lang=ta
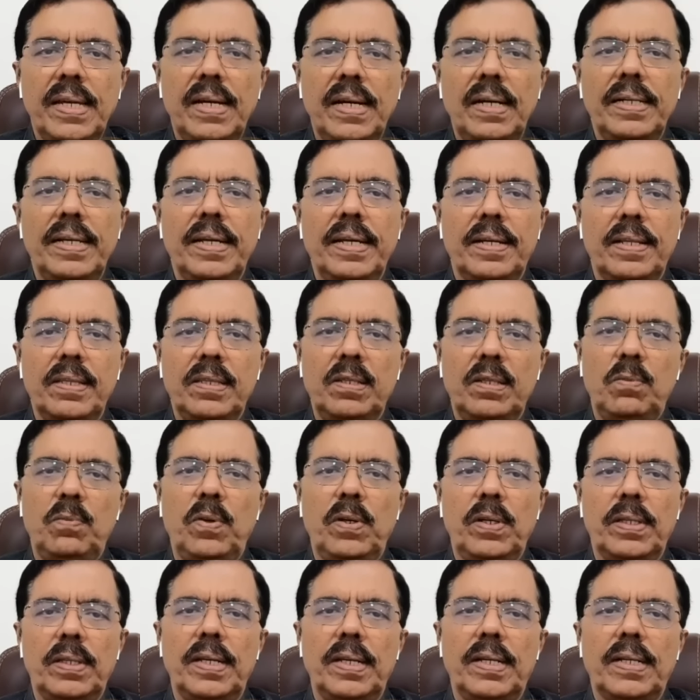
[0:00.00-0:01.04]
இறந்து
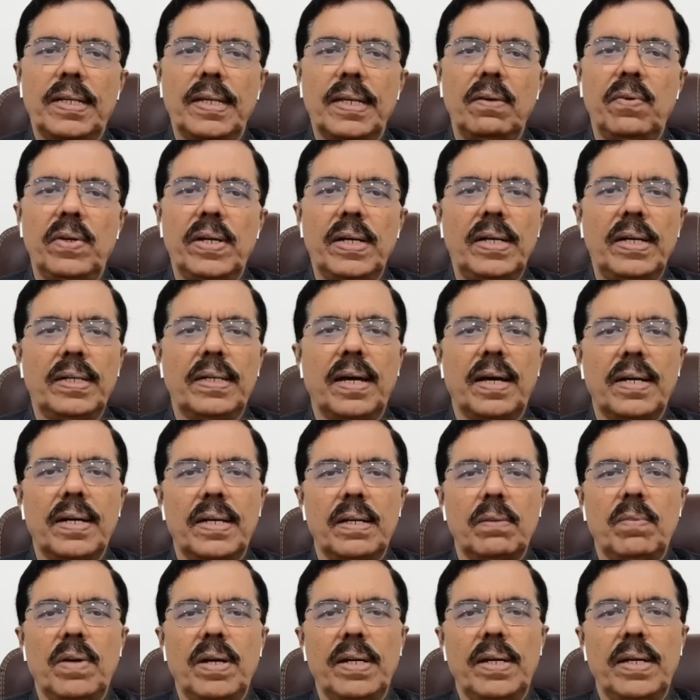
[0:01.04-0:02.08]
போனதற்கு இவர்கள்
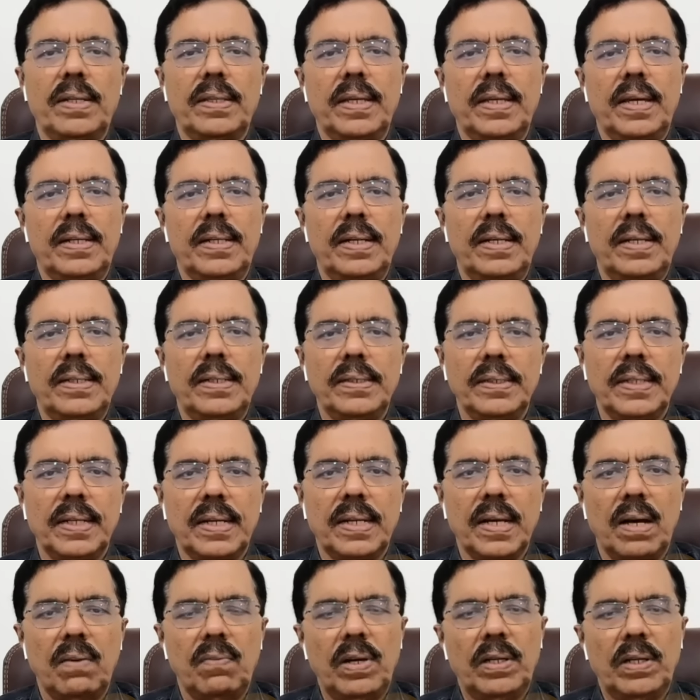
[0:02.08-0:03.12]
காரணமாக இருந்தார்கள் இந்த
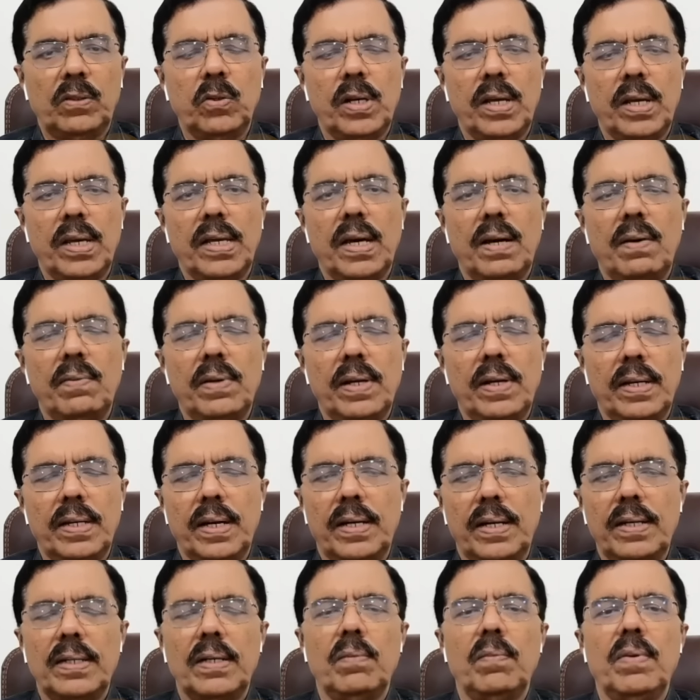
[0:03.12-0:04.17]
காவல்துறை காவல்
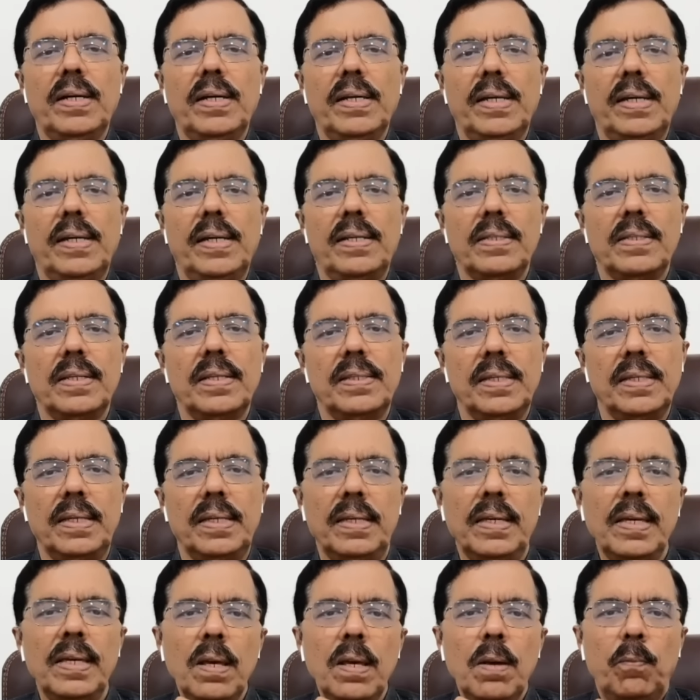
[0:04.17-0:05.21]
காரணமாக இருந்தது
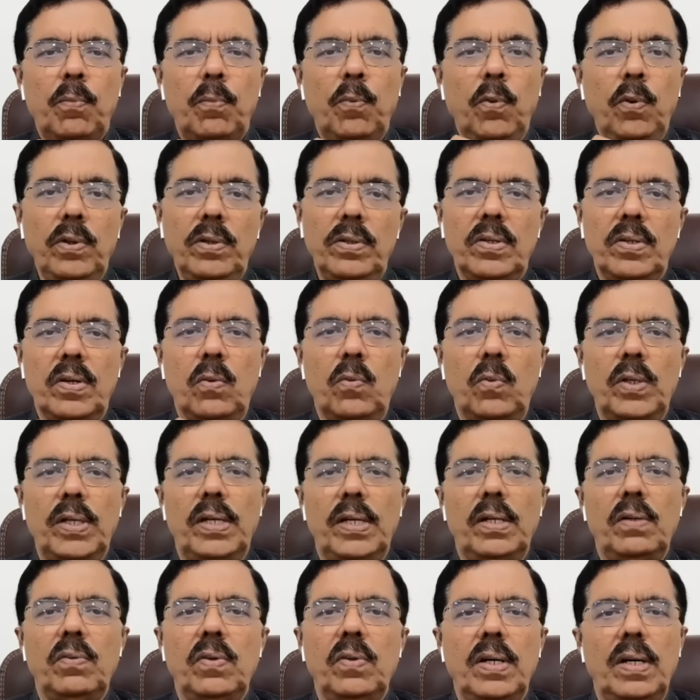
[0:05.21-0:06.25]
போன்ற
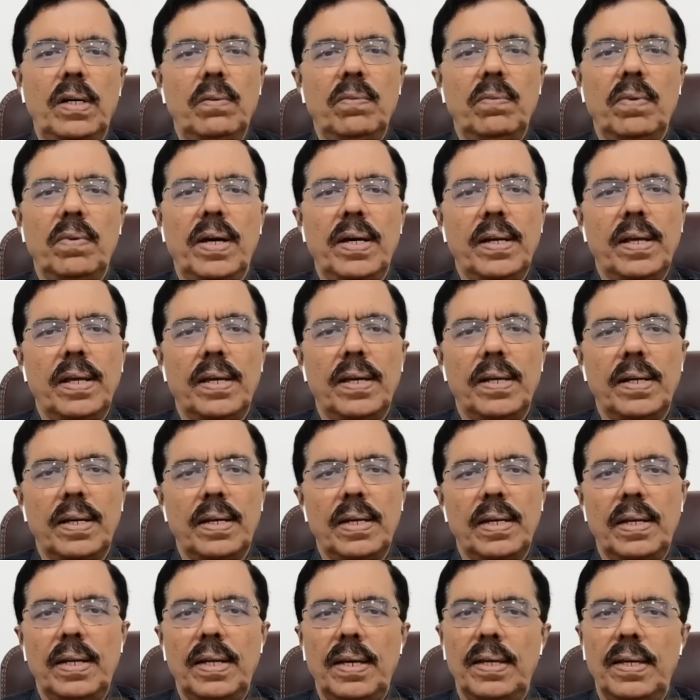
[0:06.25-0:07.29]
உணர்வுகளும் ஹரியானால
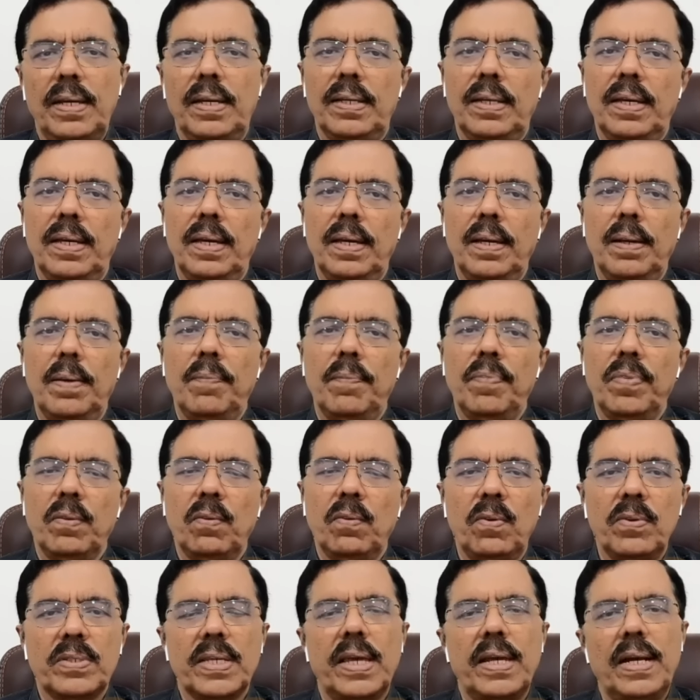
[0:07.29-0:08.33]

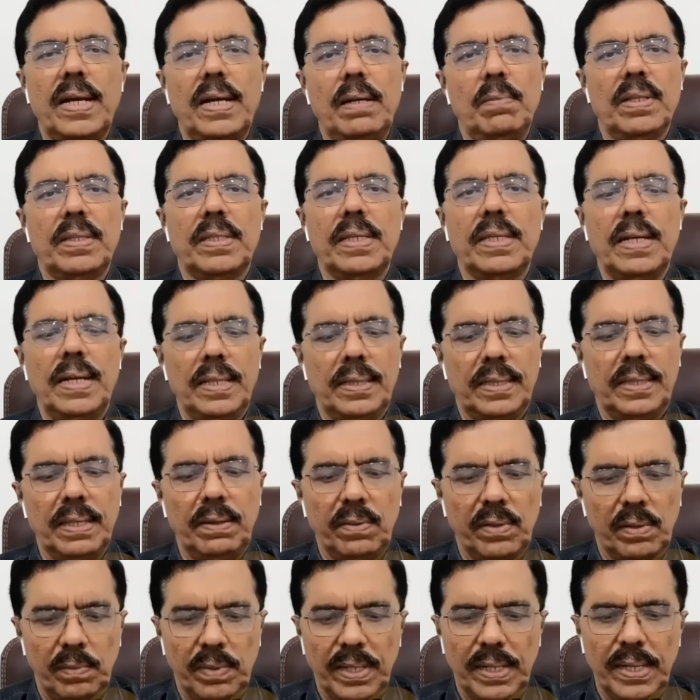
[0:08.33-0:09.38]
விவசாயிகள் மத்தியில
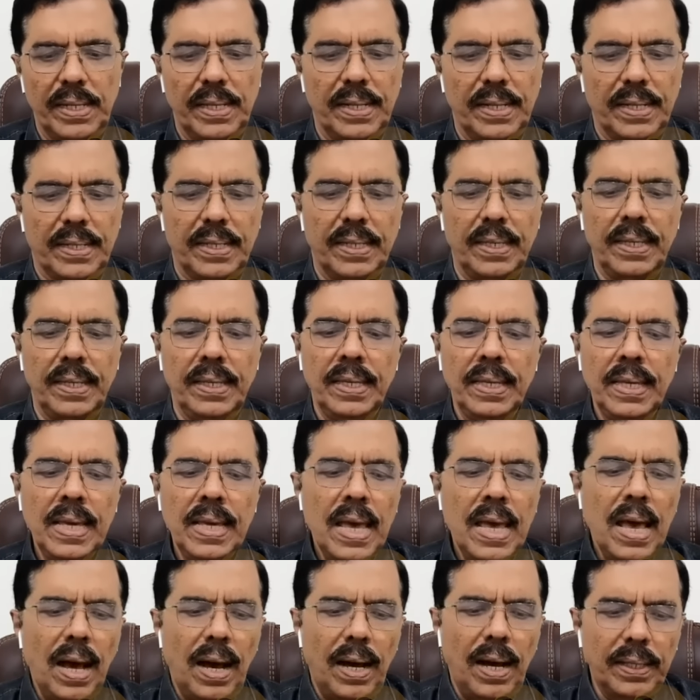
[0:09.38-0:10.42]
தீவிரமாக இருக்கு
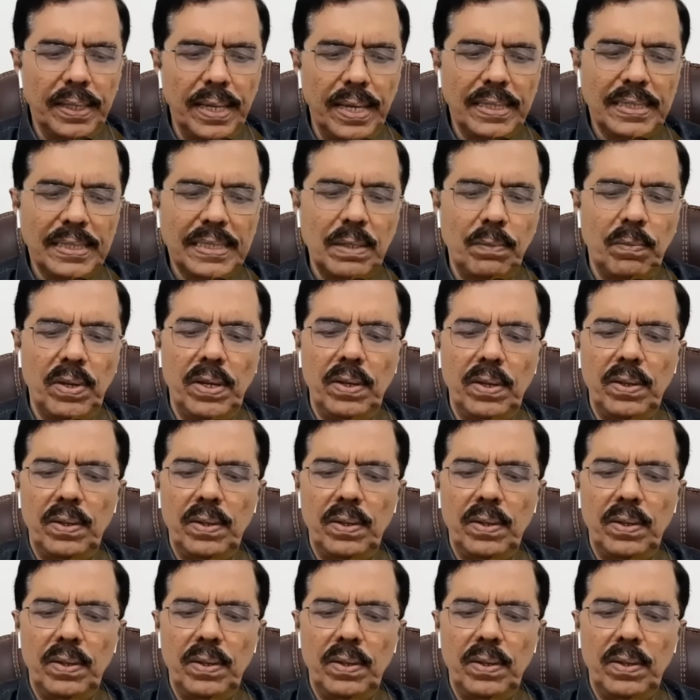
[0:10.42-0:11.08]
அதே சமயம்